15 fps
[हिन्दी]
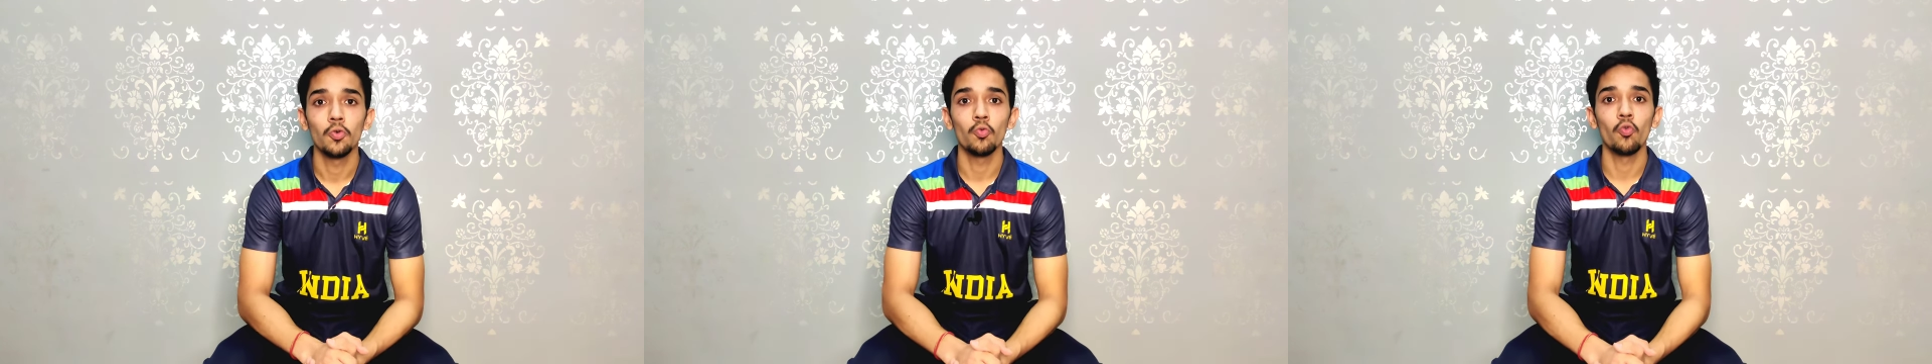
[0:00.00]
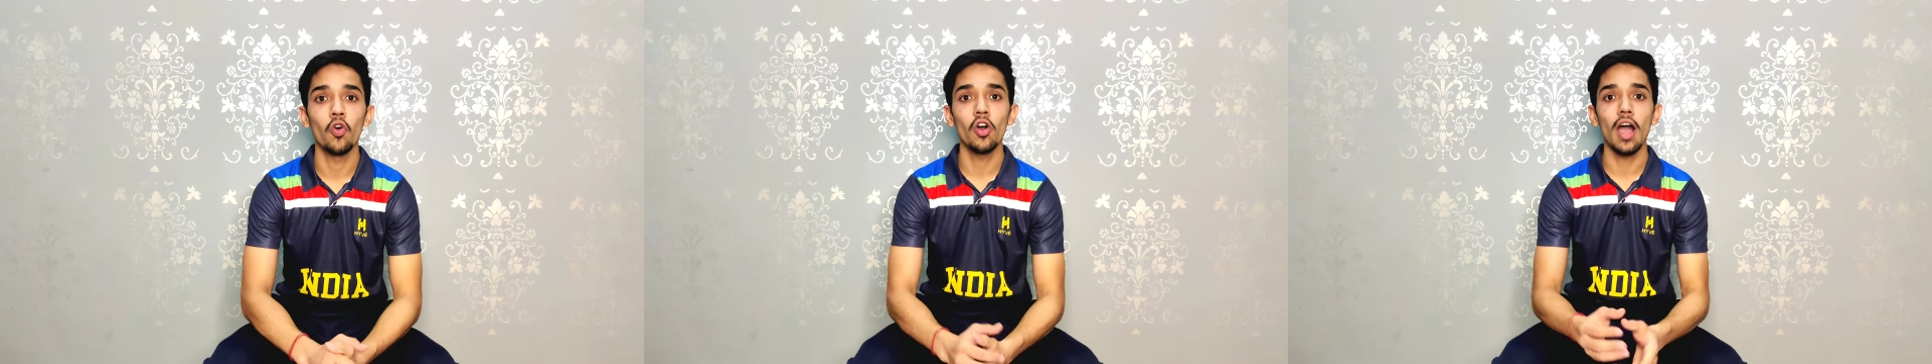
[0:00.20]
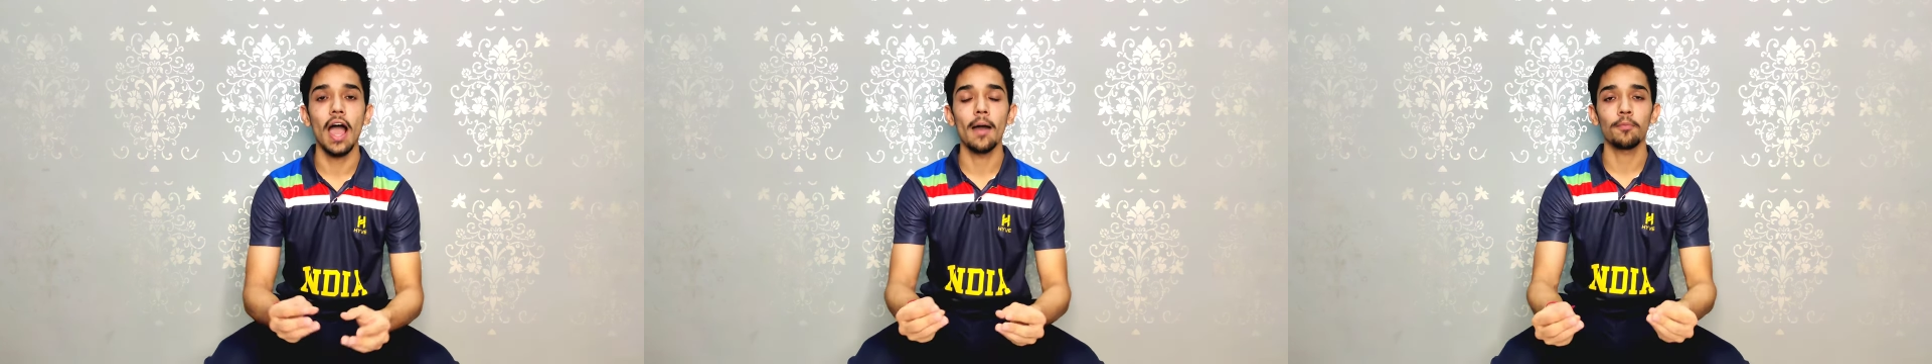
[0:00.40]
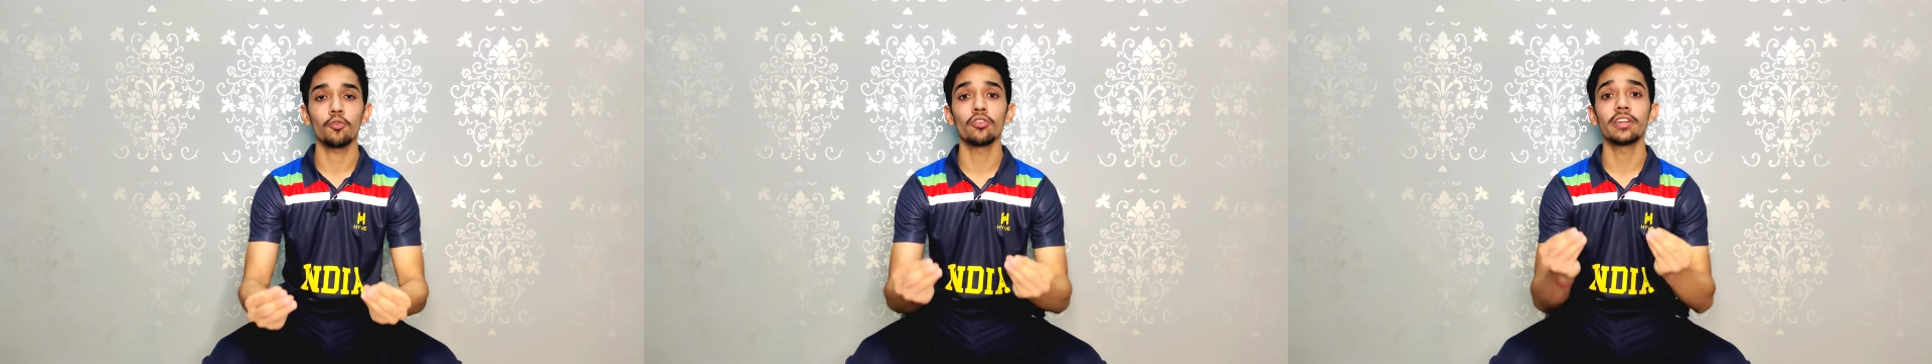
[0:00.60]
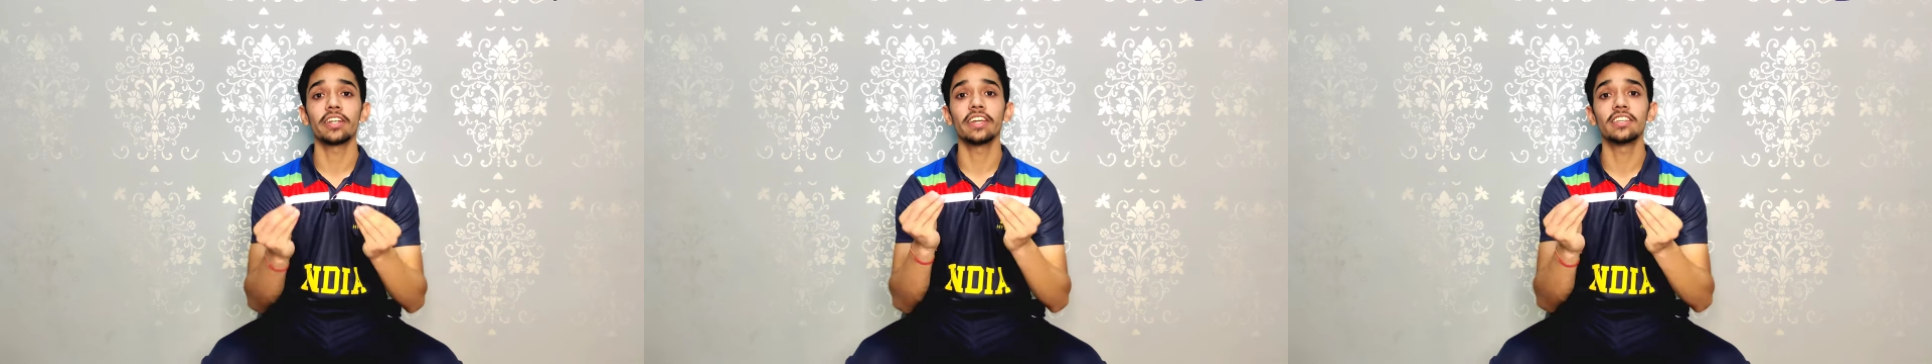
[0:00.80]
वो
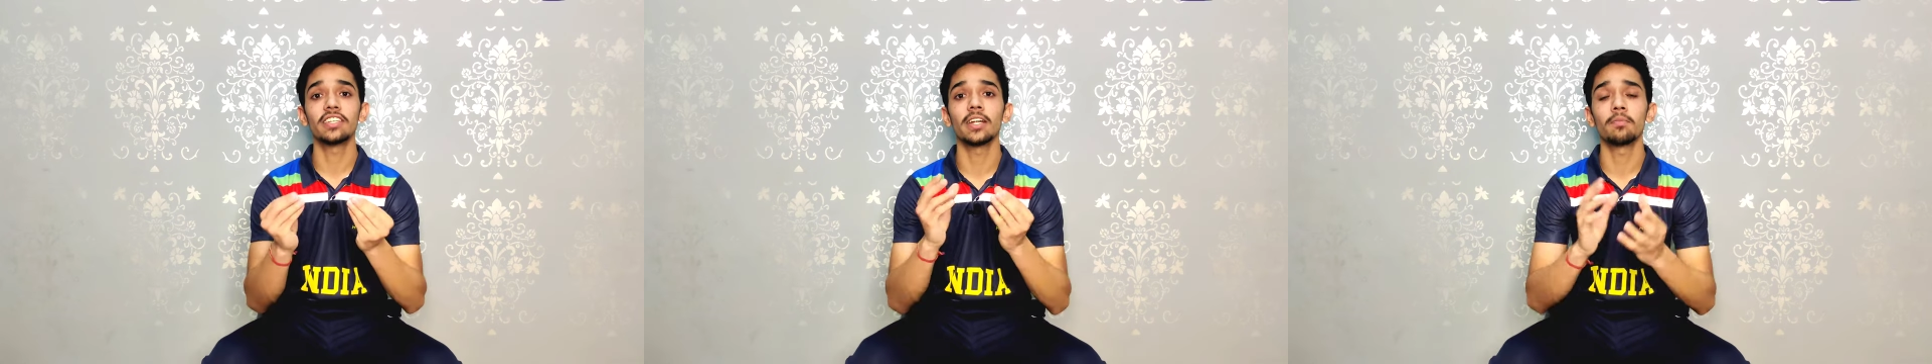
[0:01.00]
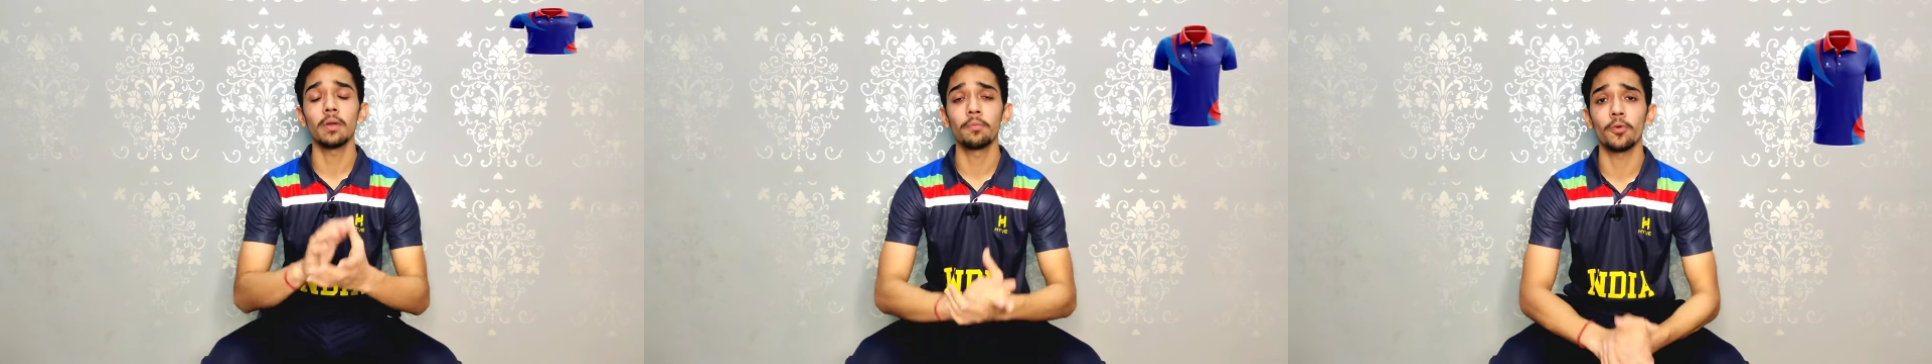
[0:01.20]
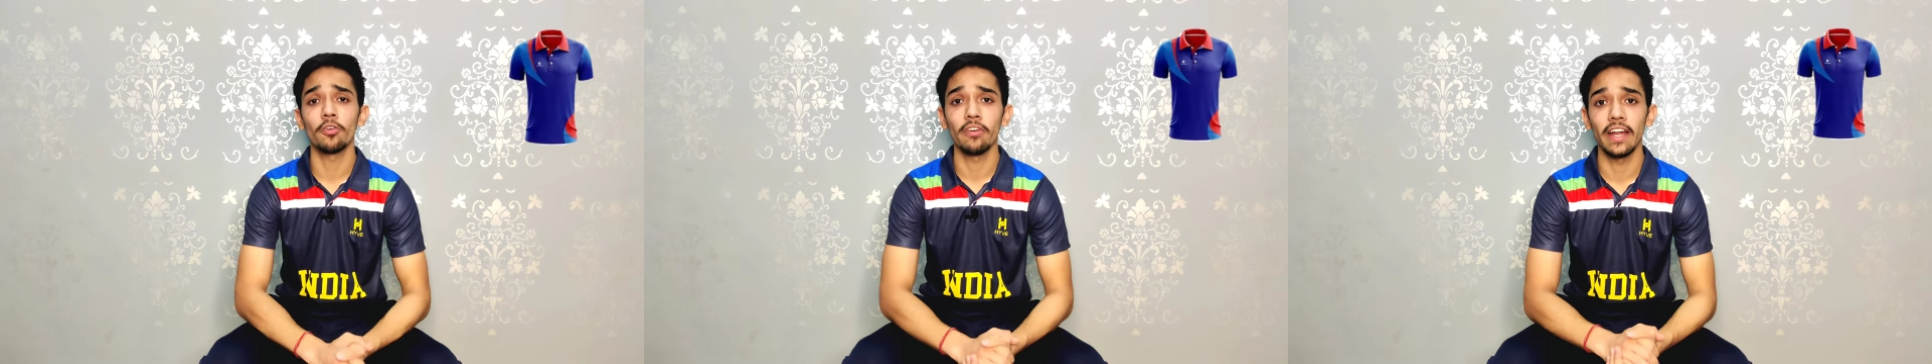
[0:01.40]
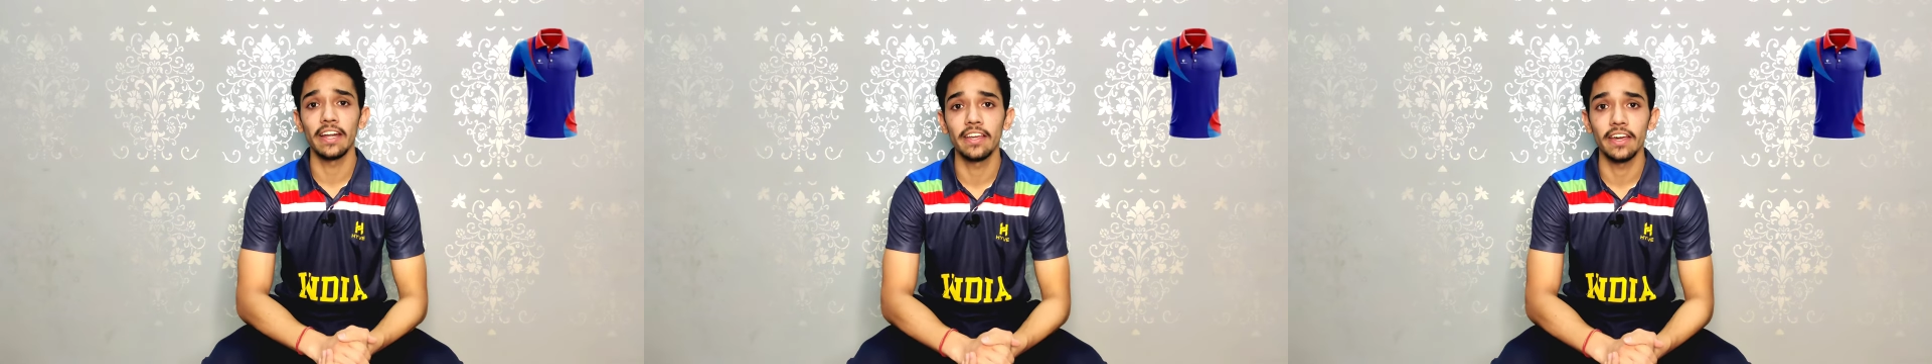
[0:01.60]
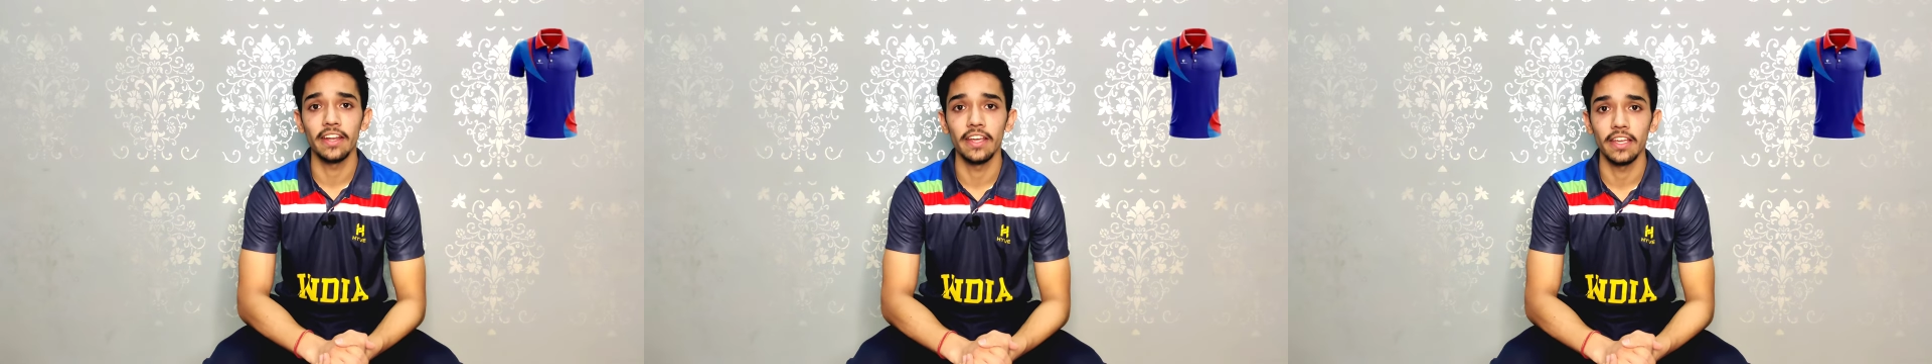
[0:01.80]
आपको टी शर्ट भी
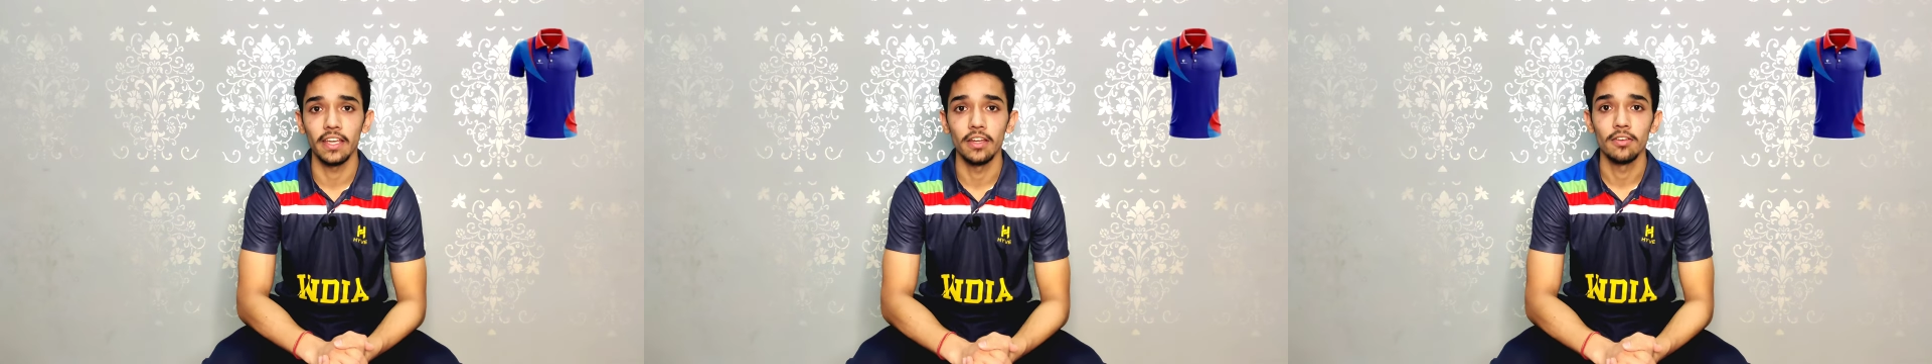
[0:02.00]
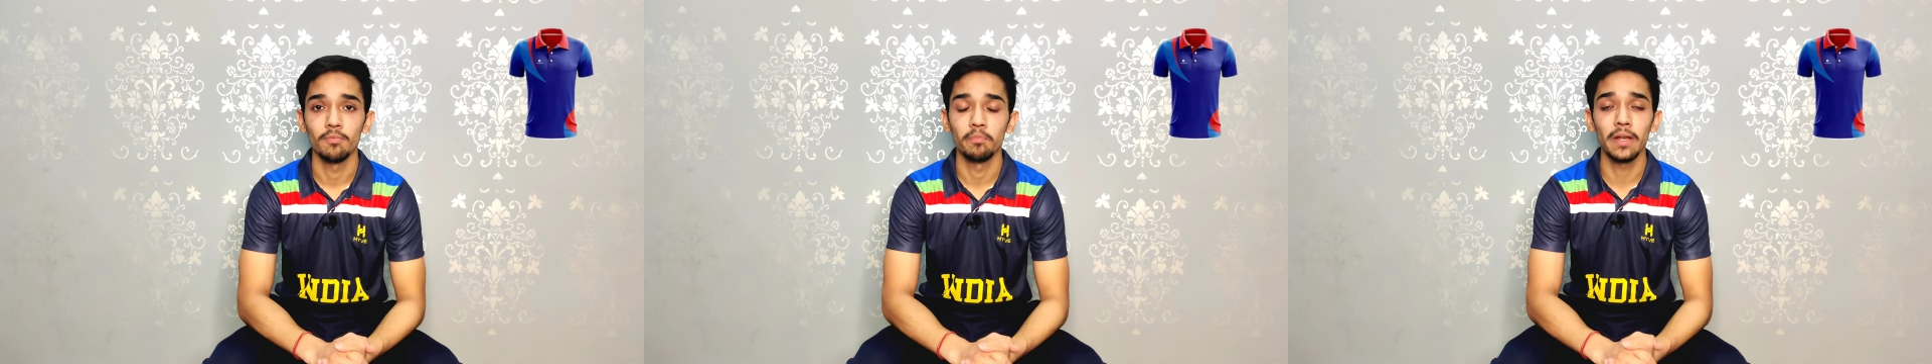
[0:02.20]
प्रोवाइड करेंगे